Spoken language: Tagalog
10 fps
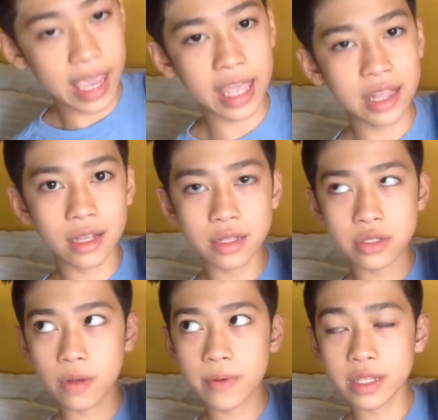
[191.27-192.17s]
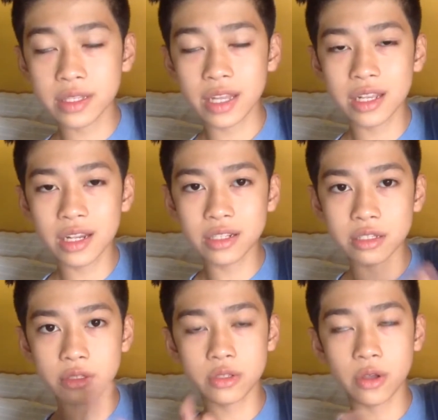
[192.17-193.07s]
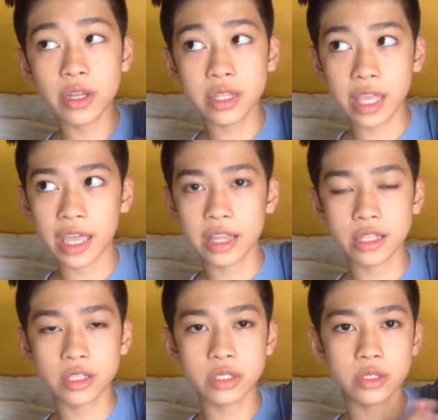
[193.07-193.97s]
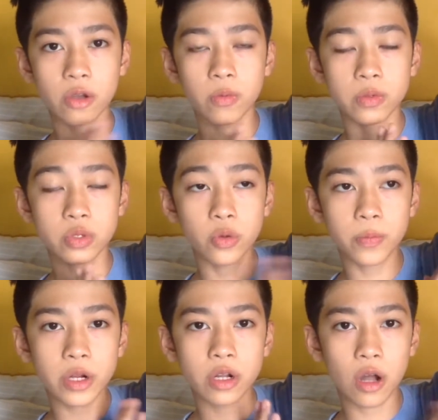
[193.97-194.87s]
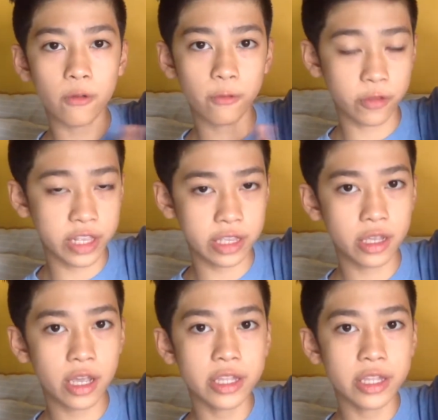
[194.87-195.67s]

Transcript: And sobrang dali lang nito suotin. So, super comfy.